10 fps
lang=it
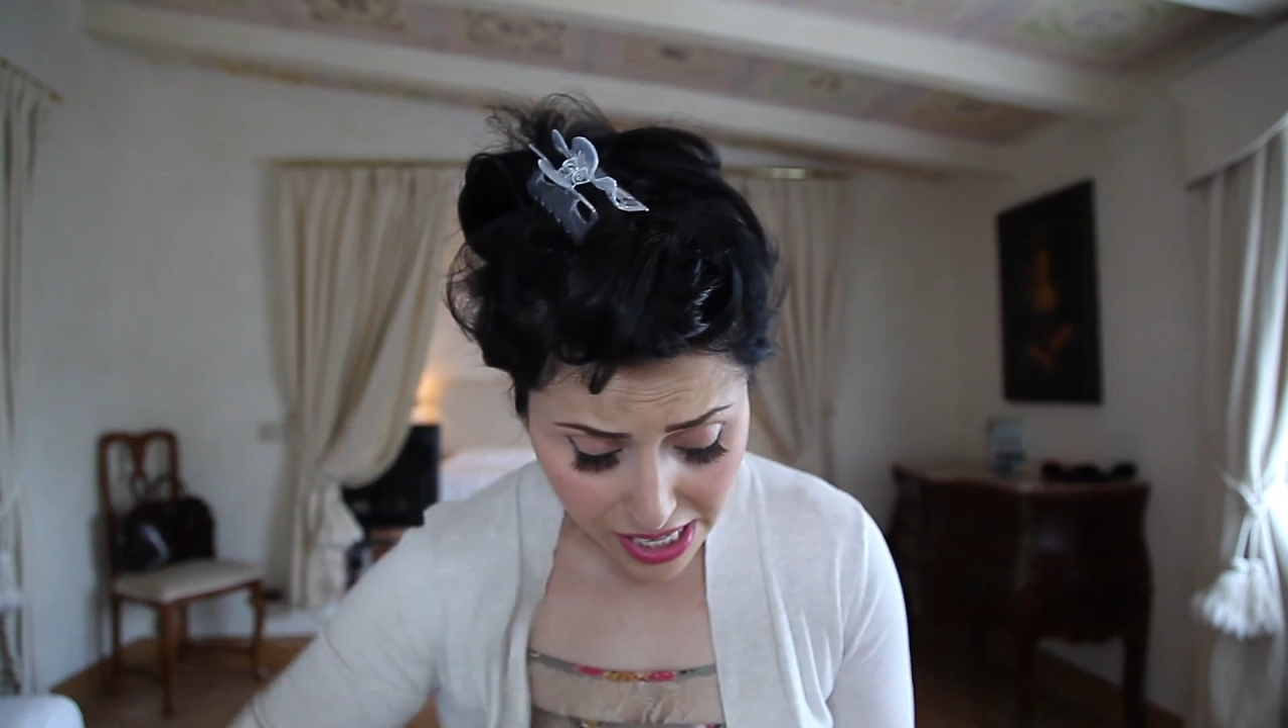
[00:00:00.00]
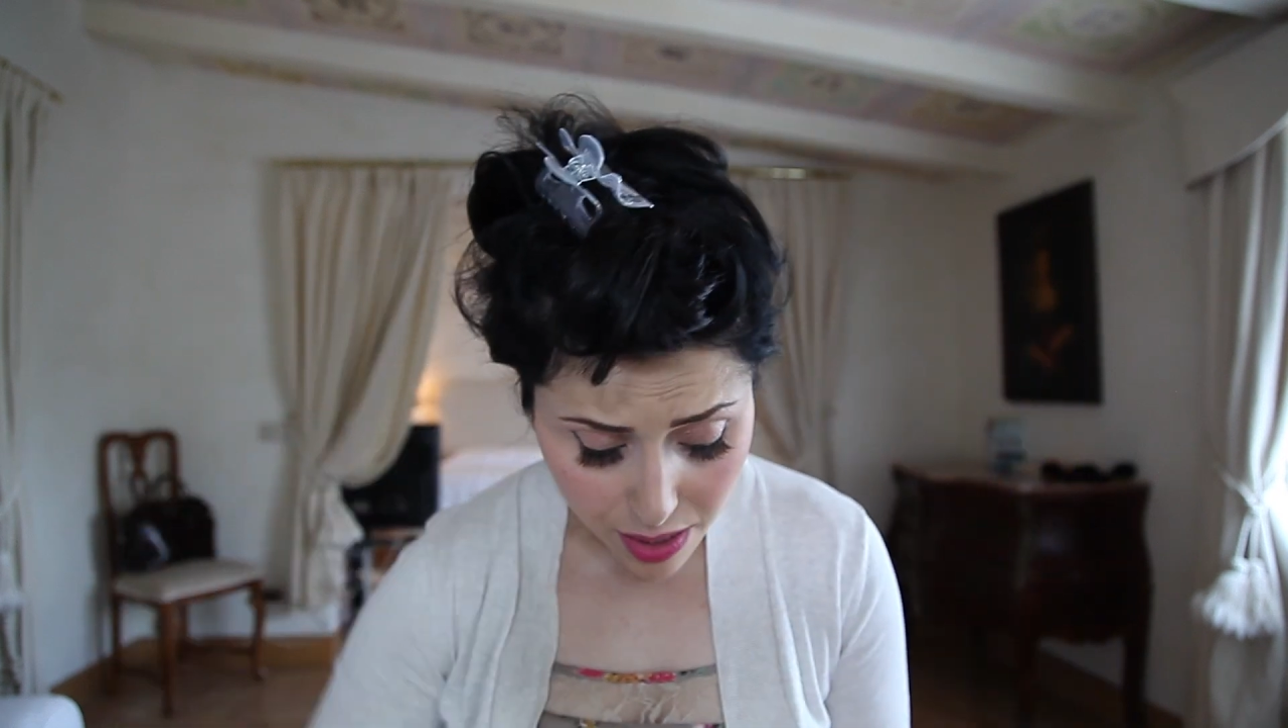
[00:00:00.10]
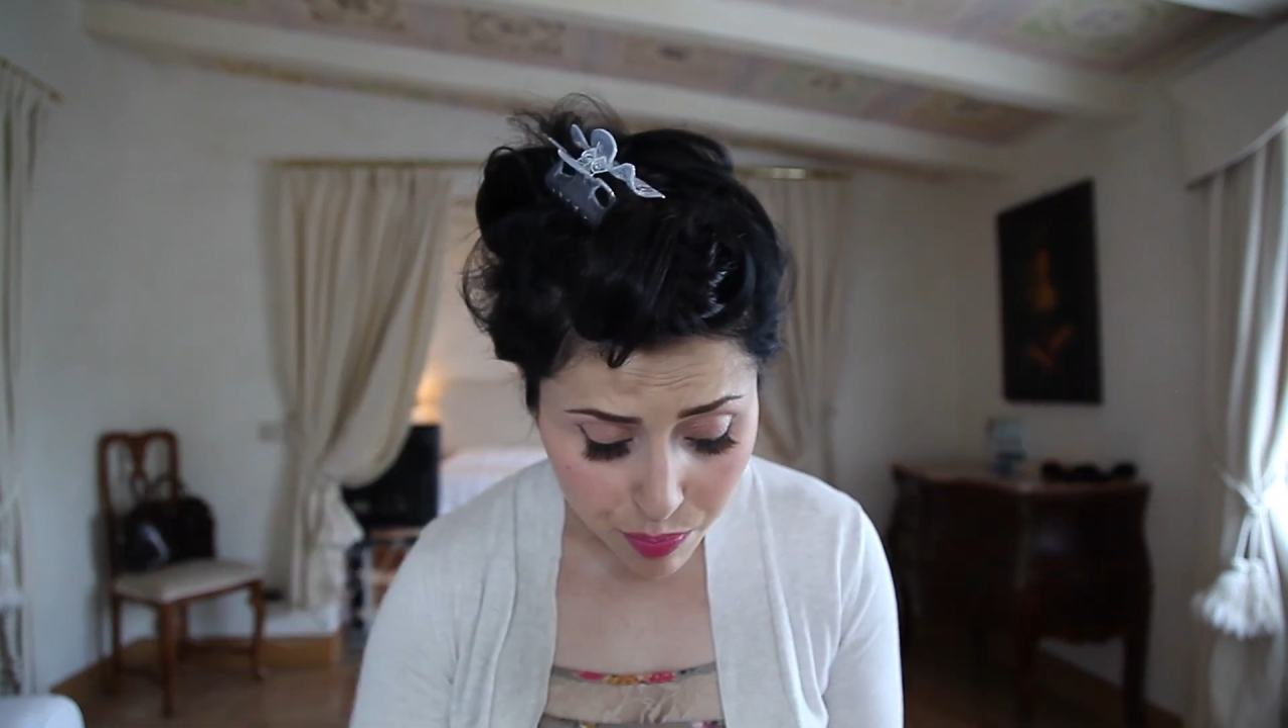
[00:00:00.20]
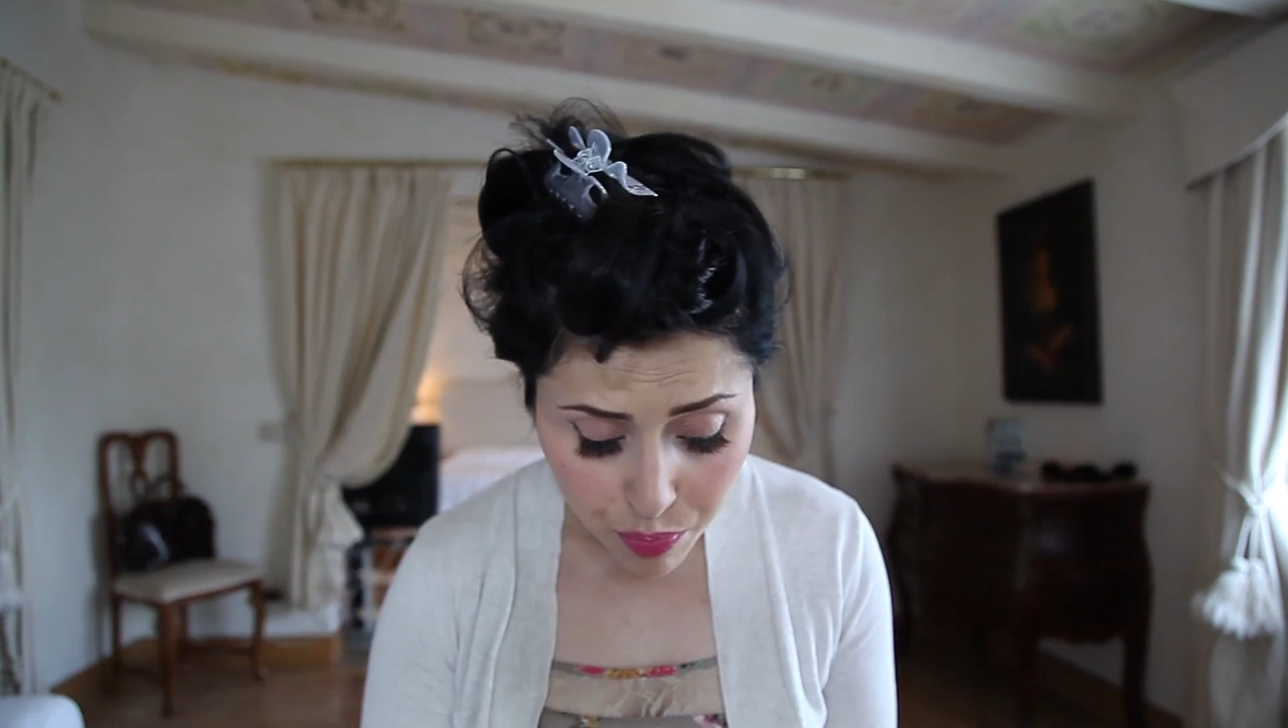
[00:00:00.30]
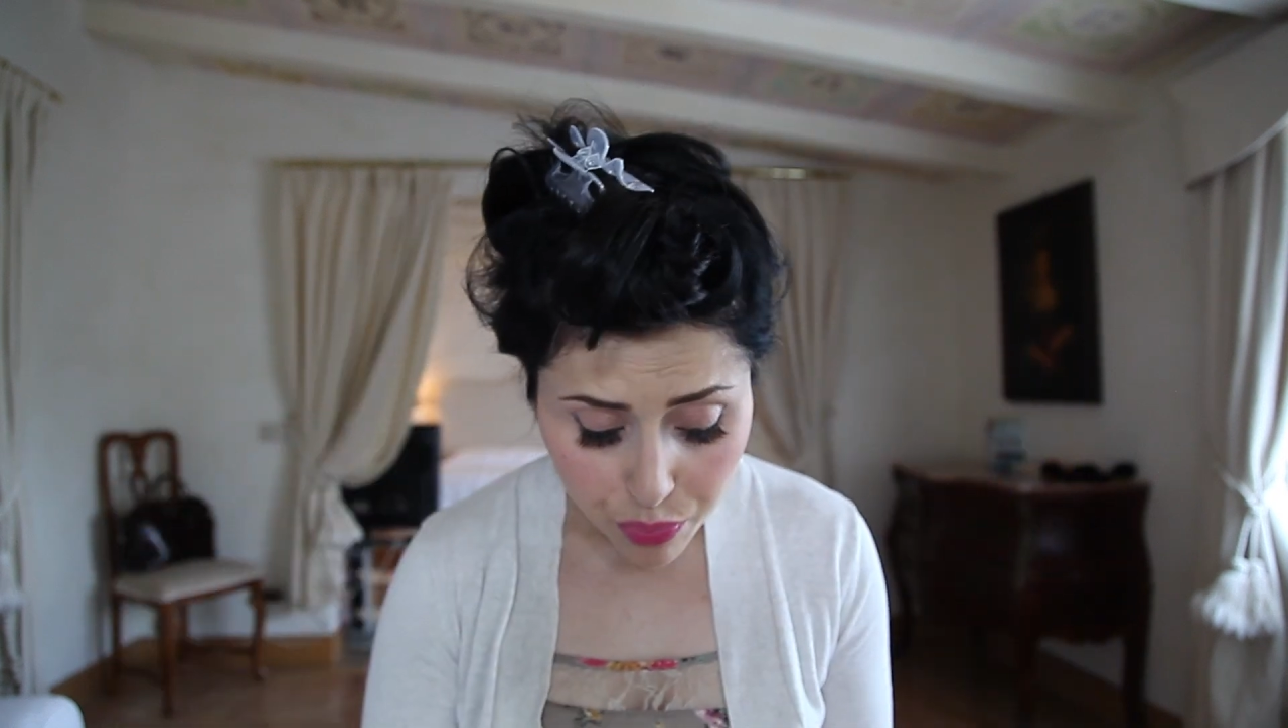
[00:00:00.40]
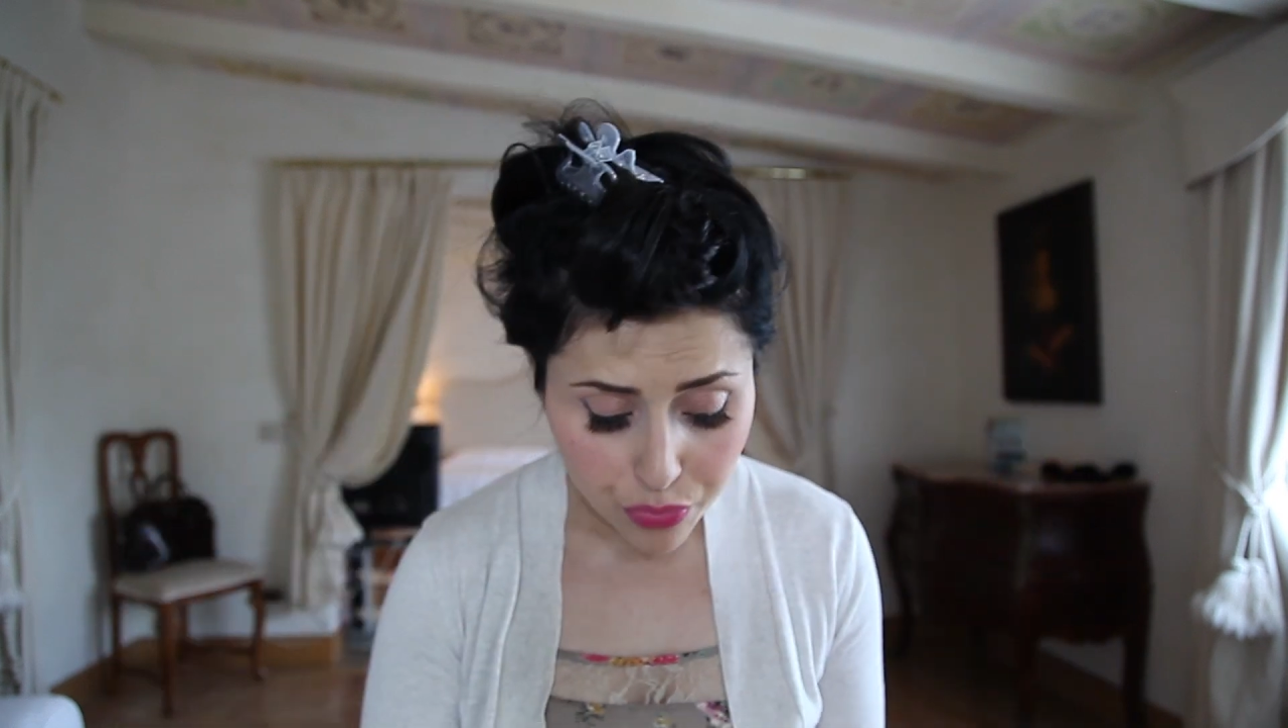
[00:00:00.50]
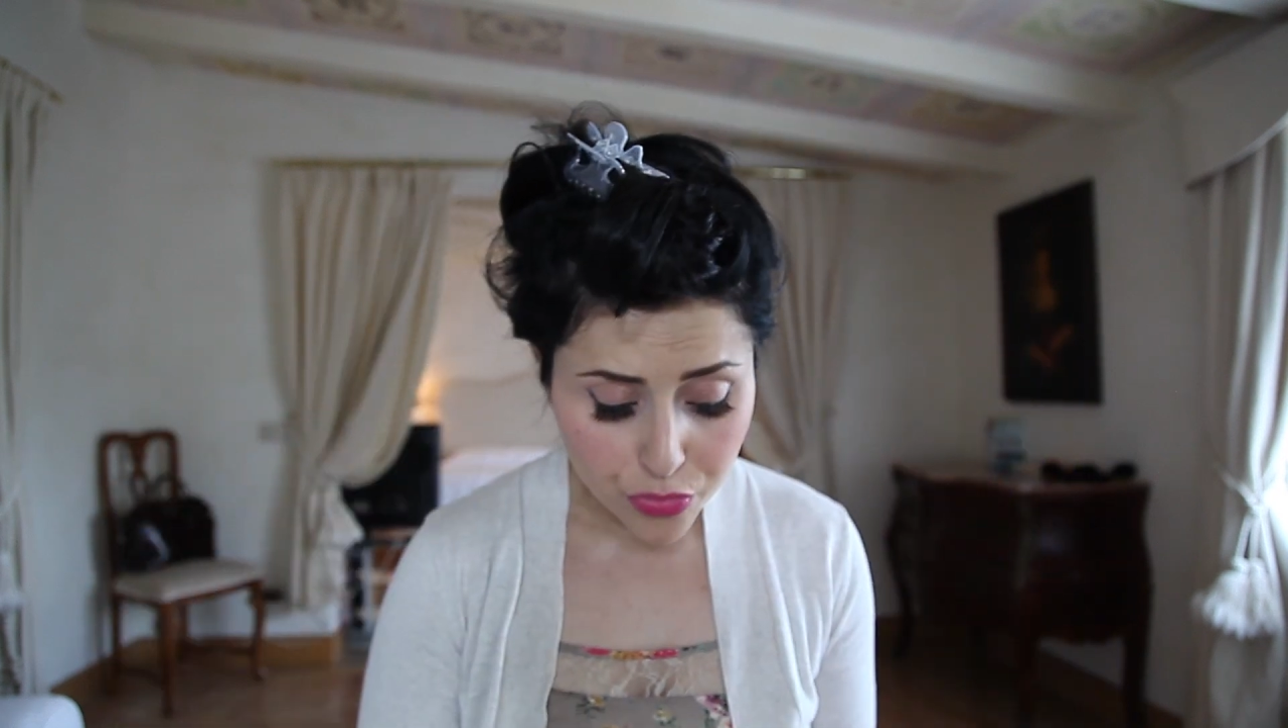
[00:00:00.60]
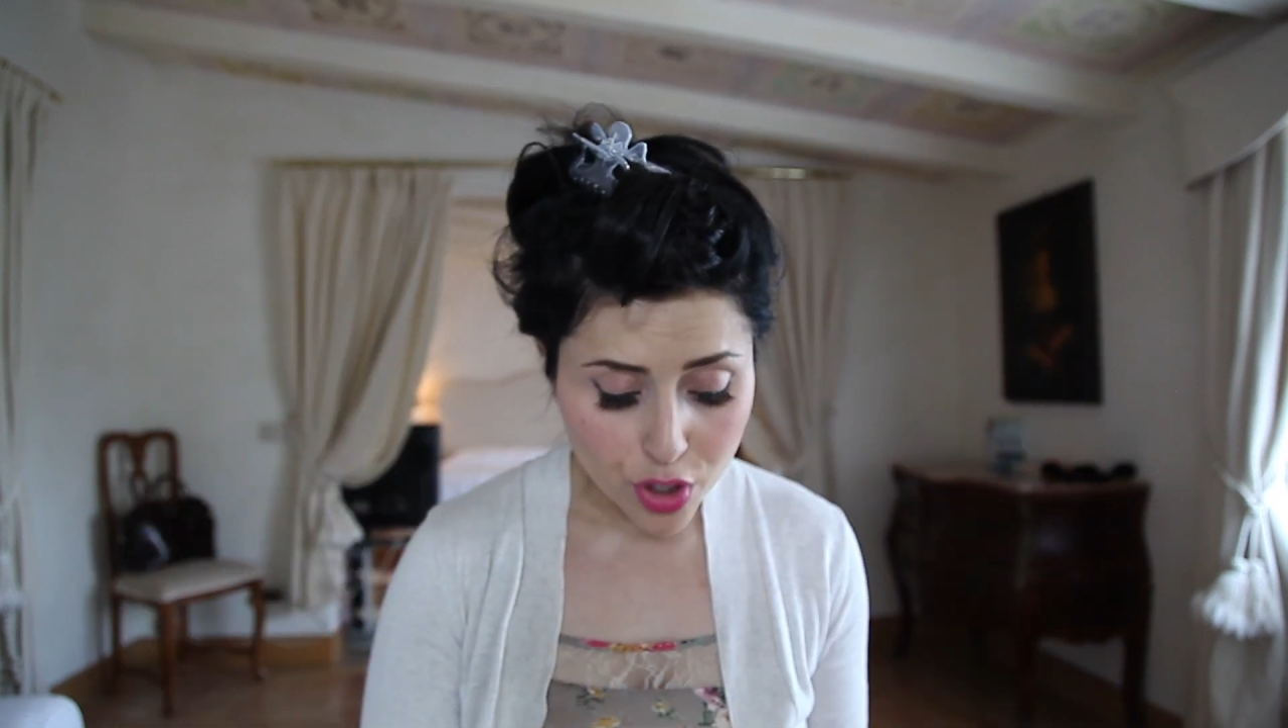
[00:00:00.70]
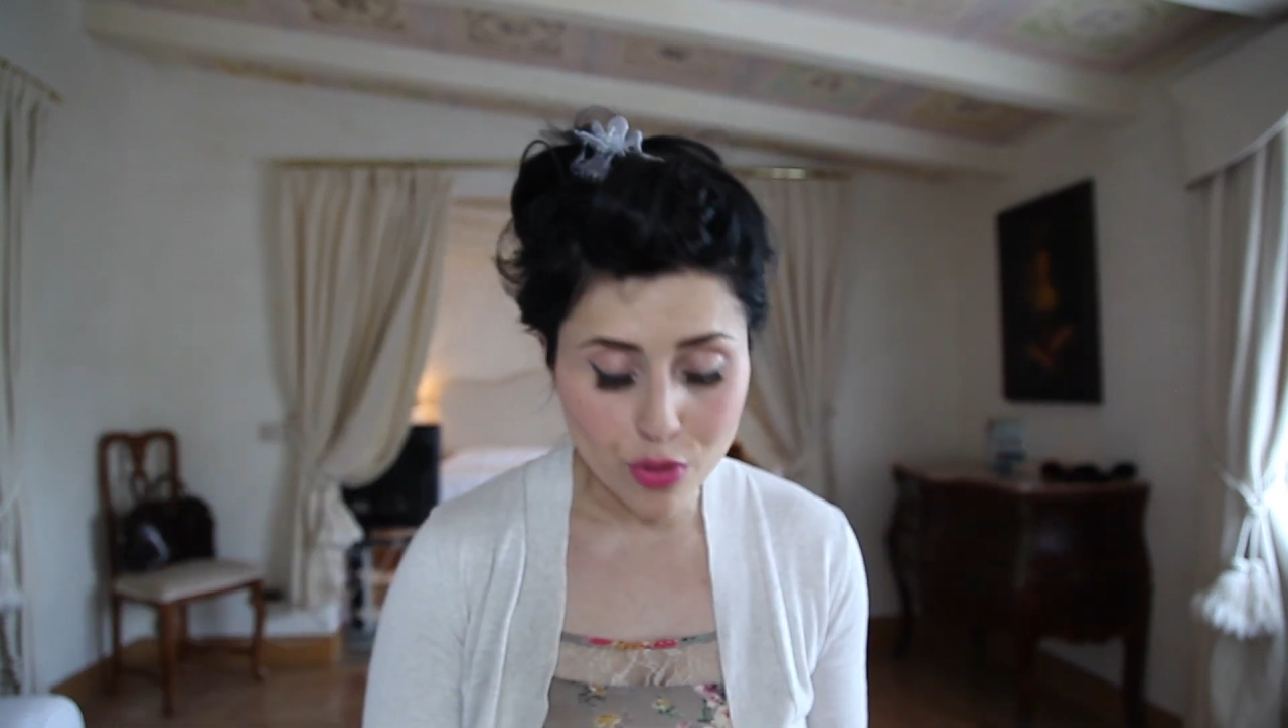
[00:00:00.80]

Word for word: ehm,